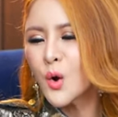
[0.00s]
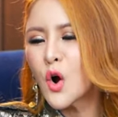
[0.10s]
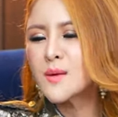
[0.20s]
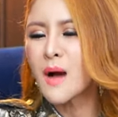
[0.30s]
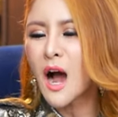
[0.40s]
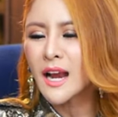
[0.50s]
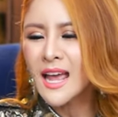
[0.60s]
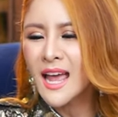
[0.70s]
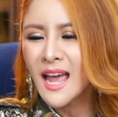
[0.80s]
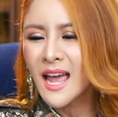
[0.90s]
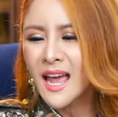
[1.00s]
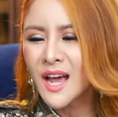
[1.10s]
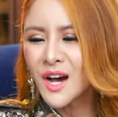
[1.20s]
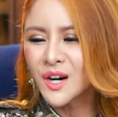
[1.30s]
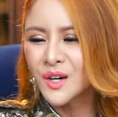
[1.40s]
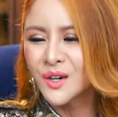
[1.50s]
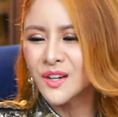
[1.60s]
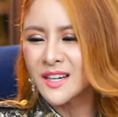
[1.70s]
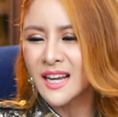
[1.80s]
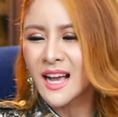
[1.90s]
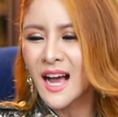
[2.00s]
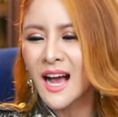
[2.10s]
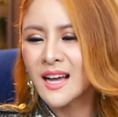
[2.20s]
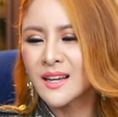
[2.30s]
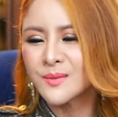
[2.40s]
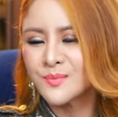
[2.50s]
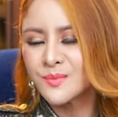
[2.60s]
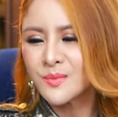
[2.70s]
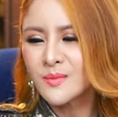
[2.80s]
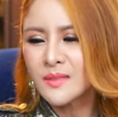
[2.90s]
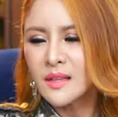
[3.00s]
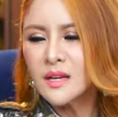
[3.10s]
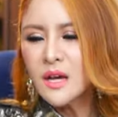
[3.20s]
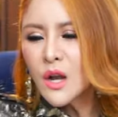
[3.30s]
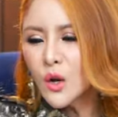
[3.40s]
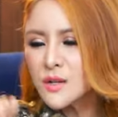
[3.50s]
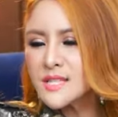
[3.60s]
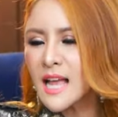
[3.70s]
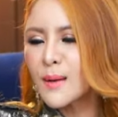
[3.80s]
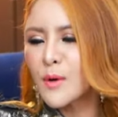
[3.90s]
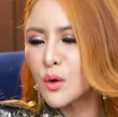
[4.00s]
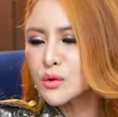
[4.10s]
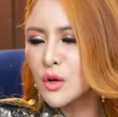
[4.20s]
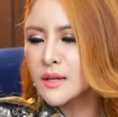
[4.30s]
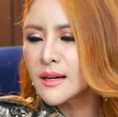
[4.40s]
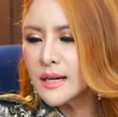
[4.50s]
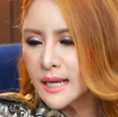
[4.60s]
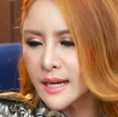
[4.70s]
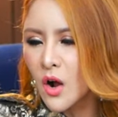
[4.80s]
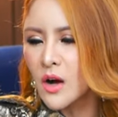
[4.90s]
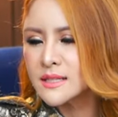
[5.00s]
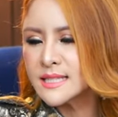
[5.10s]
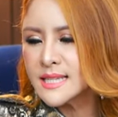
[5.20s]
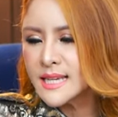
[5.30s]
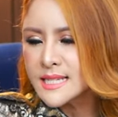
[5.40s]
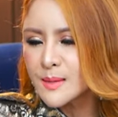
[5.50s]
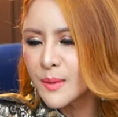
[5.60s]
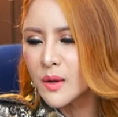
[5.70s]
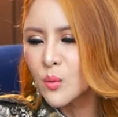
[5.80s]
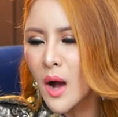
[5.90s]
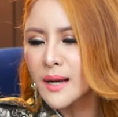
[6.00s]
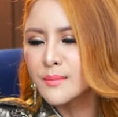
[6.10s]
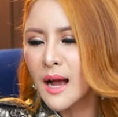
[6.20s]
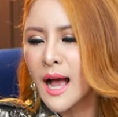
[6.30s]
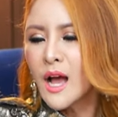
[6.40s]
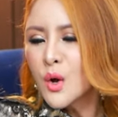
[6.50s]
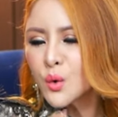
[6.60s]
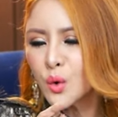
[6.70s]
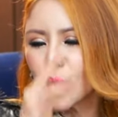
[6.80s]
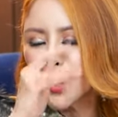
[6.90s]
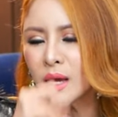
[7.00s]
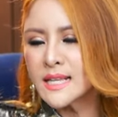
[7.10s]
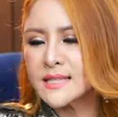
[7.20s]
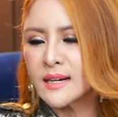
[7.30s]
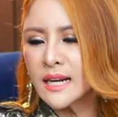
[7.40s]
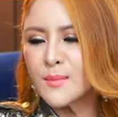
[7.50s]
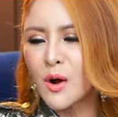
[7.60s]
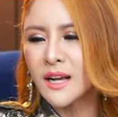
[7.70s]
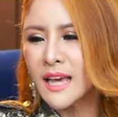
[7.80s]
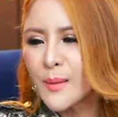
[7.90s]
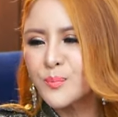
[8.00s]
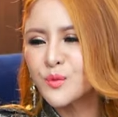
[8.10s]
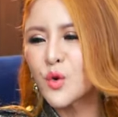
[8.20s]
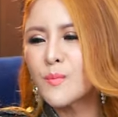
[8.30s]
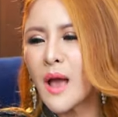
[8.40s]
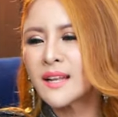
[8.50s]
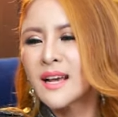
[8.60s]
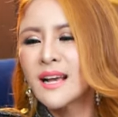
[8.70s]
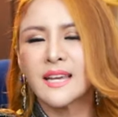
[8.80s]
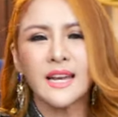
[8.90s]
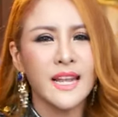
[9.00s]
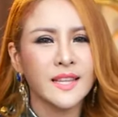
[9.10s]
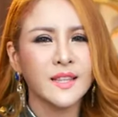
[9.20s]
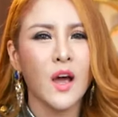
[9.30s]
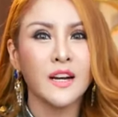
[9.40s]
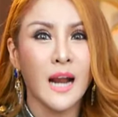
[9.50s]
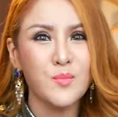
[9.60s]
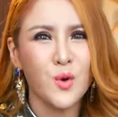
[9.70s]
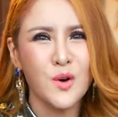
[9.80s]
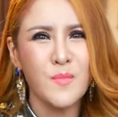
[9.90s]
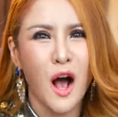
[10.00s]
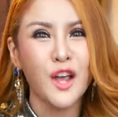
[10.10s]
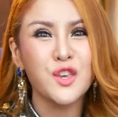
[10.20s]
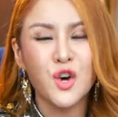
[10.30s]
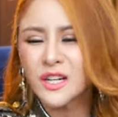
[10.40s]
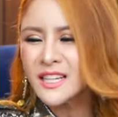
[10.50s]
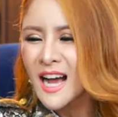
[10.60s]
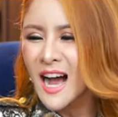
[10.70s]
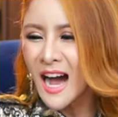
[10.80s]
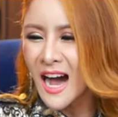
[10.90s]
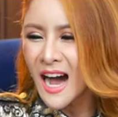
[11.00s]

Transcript: คุณหมอนิวนะคะลูกสตาร์บอกลูกต้องได้เรียนคอร์สยี่สิบเอ็ดวันมาค่ะครูอิสรีบอกเก็บทุกเม็ดยินดีต้อนรับคุณหมอยุทธค่ะ